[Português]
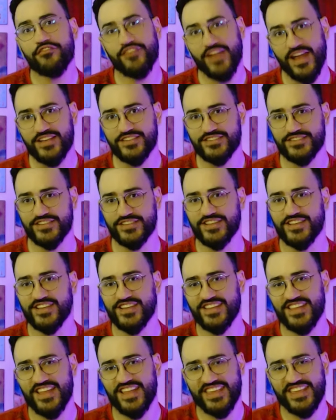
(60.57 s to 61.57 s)
a frase,
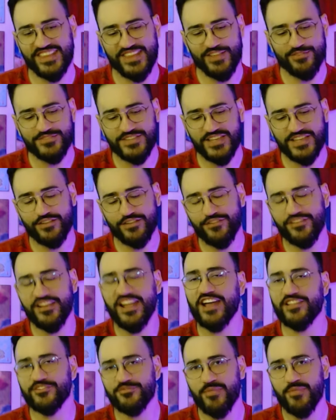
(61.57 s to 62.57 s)
né, que tem um
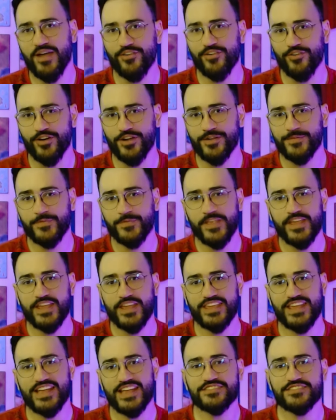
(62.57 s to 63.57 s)
significado maior.
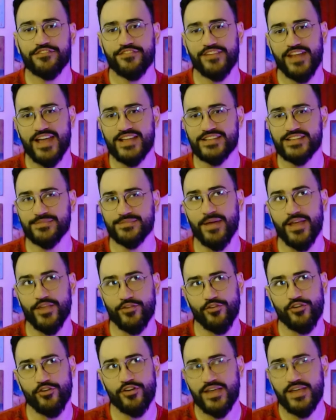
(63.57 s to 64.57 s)
E essa frase
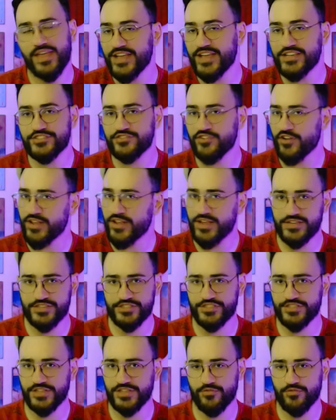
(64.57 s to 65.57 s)
maior é a história que a
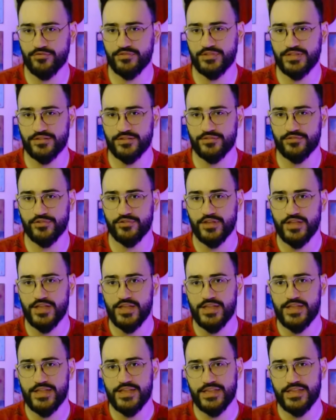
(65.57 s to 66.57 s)
gente está contando.
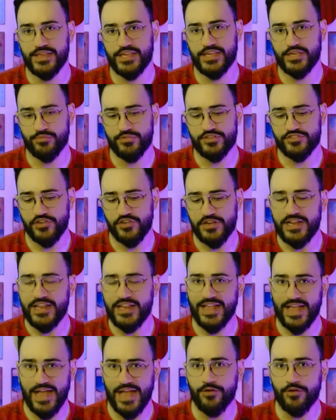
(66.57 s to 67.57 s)
E uma história
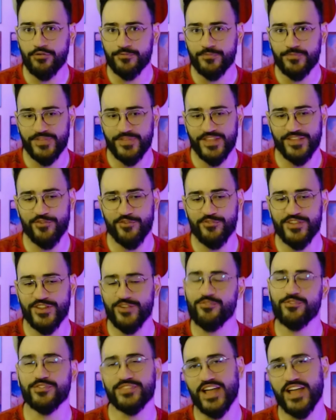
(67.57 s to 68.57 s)
legal né, que eu
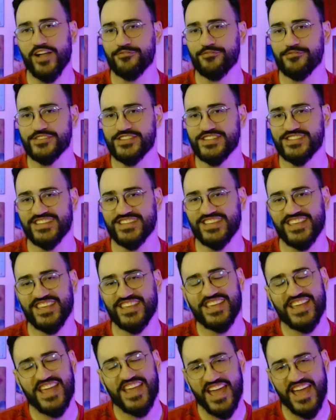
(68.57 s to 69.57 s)
queria contar com vocês
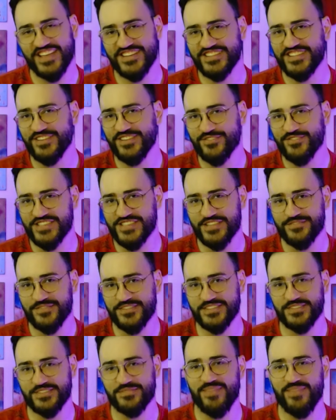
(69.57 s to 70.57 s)
aqui é de ter vocês
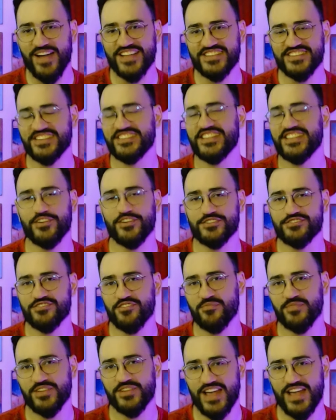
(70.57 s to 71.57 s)
fazendo parte aqui da
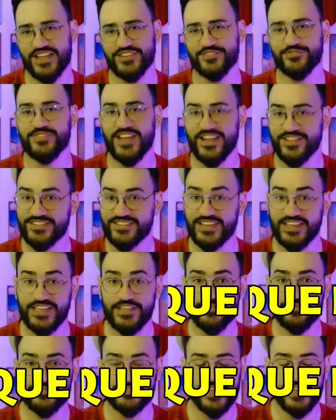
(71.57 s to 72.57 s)
nossa comunidade do Dados
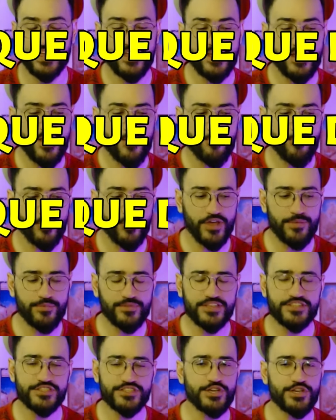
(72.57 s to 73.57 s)
Críticos, né? Porque
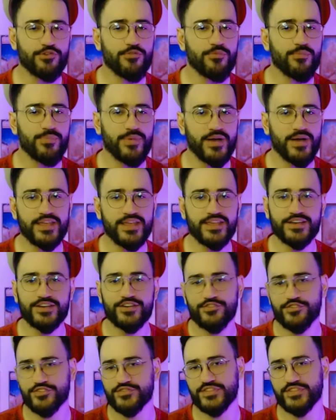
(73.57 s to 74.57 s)
muita gente
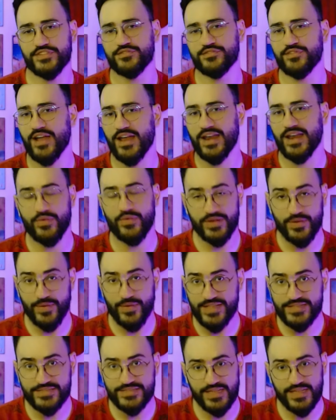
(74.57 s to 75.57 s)
acompanha os vídeos do canal e
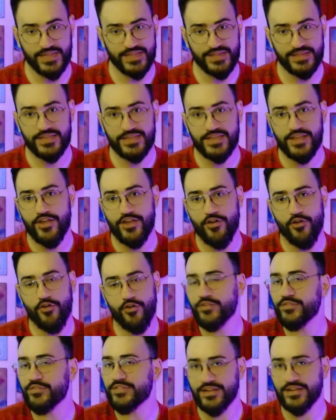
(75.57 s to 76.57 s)
não é inscrita
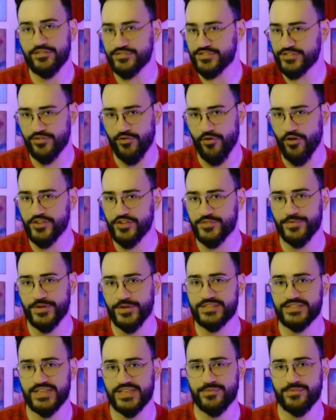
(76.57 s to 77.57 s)
ou não está no Discord,
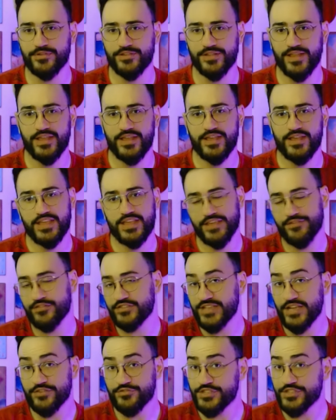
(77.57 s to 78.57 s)
por exemplo, né? E
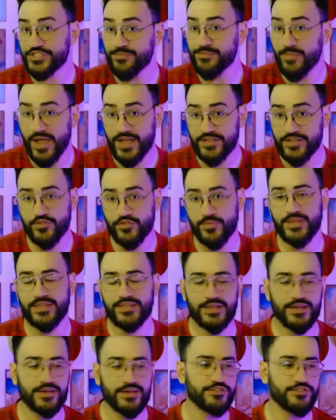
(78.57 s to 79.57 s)
você ajuda demais
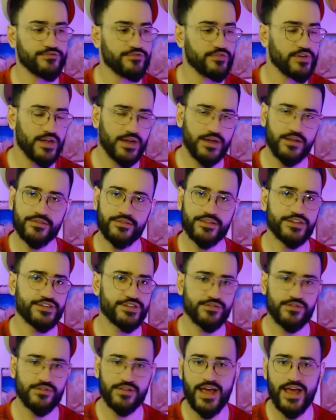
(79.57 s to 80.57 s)
comentando, divulgando,
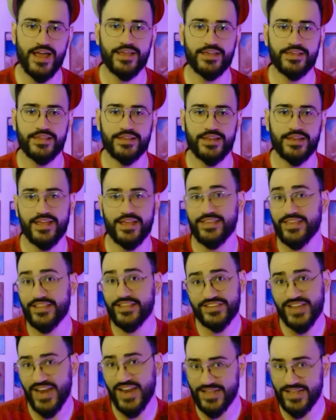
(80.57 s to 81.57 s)
deixando like, né? E
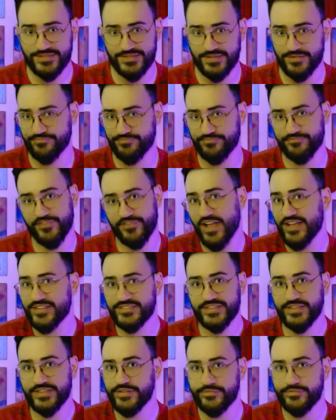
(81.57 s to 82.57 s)
é de graça,
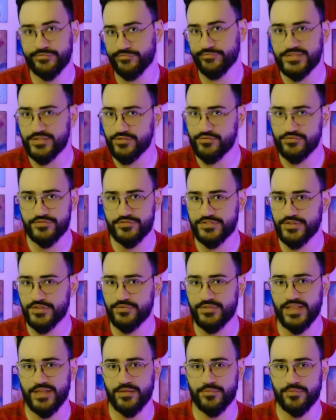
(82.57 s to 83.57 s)
gasta aí 10 segundos do
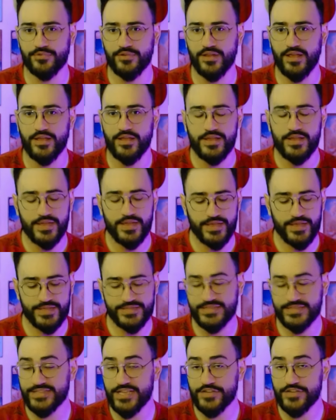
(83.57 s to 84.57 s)
seu tempo, né?
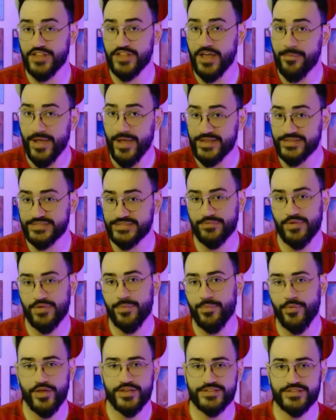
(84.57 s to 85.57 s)
E se quiser ajudar mais, tem um
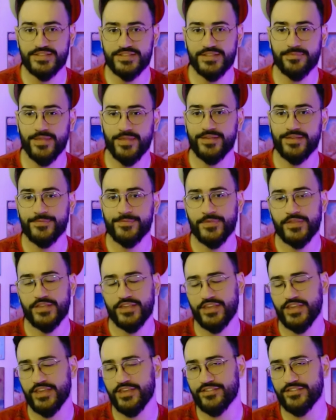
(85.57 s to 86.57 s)
apoia-se também,
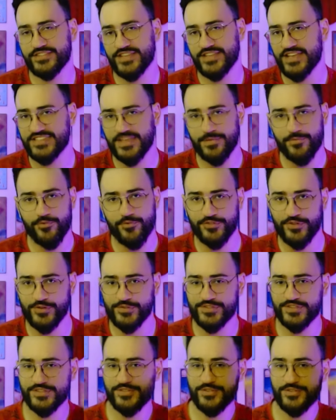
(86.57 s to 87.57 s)
que você recebe
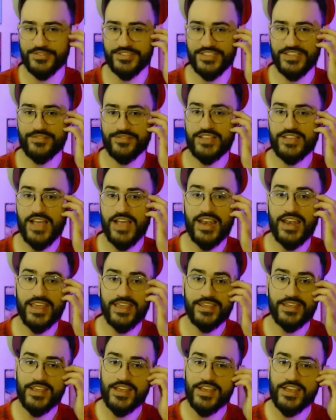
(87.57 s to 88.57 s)
conteúdos exclusivos,
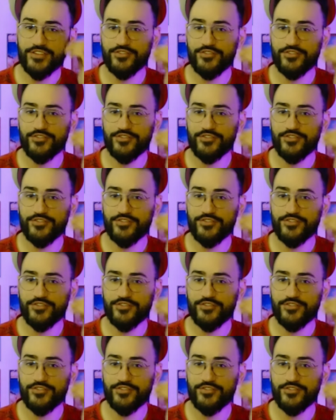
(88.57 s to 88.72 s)
além